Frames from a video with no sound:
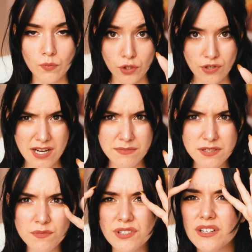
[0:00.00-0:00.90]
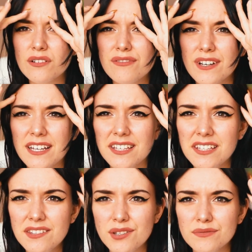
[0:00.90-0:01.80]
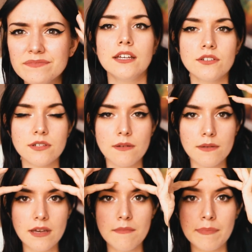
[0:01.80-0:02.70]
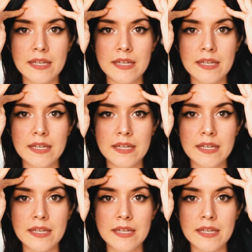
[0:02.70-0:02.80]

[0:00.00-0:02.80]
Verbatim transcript: Bueno, yo ahora mismo tengo el flequillito y no se ve bien,